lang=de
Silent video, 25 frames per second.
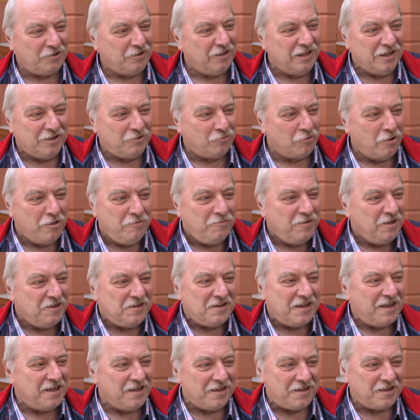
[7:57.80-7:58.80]
Egal
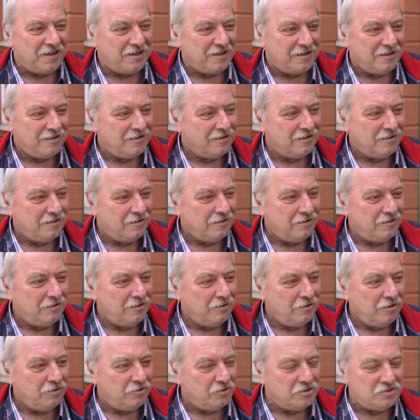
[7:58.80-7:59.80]
welche Ecke,
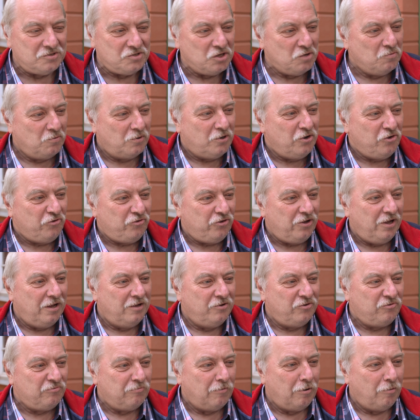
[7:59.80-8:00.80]
das ist überall schön
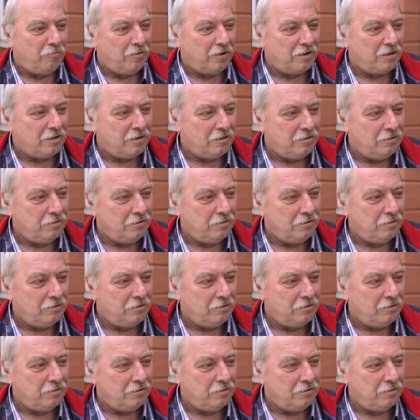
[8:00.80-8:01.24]
in Schwabach.